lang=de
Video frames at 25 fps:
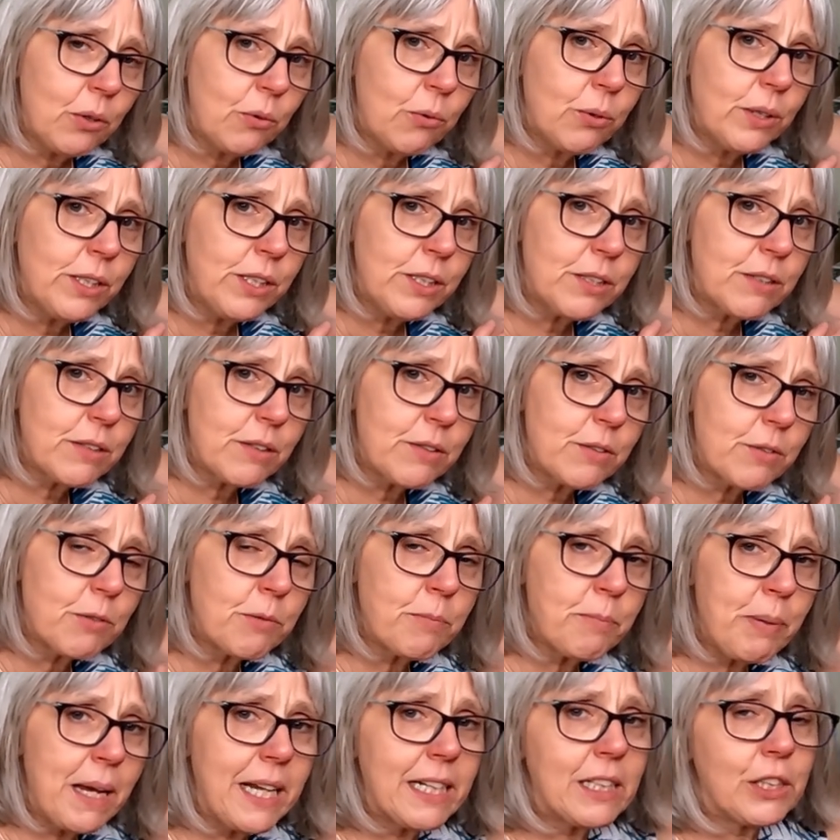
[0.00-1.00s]
quiltet
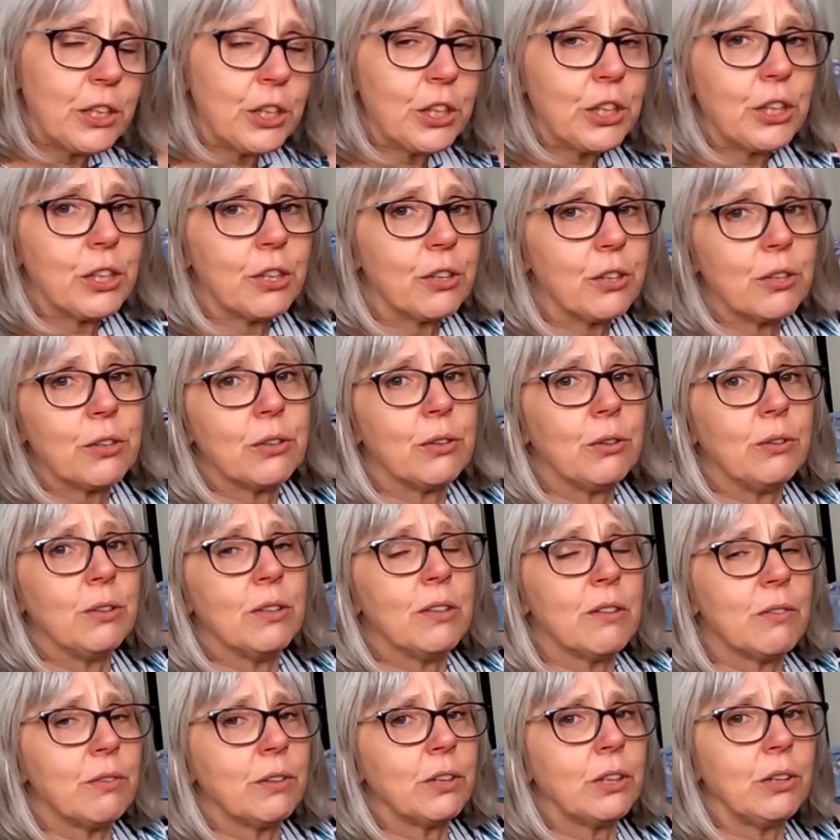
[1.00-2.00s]
und patcht
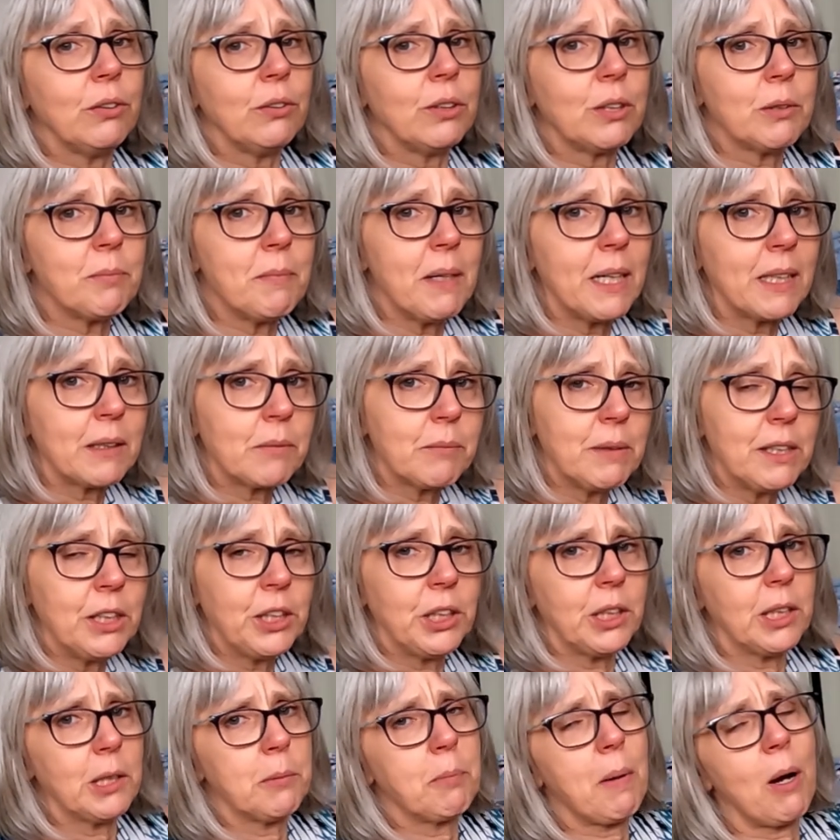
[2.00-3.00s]
und zwischendurch merkt,
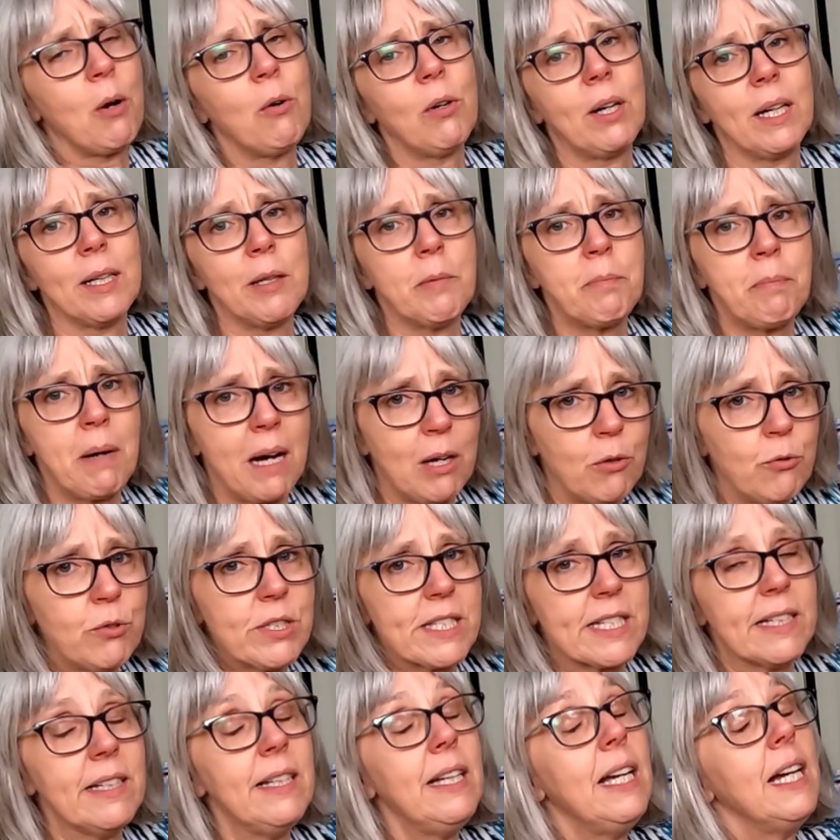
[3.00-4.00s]
Mensch, ich brauche eine
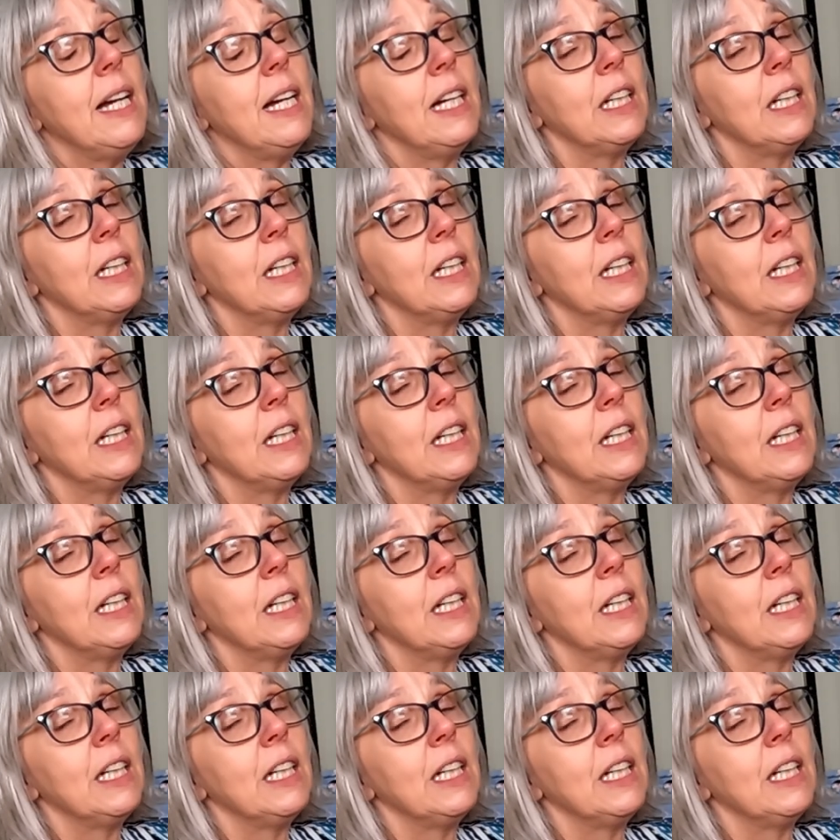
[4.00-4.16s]
Pause,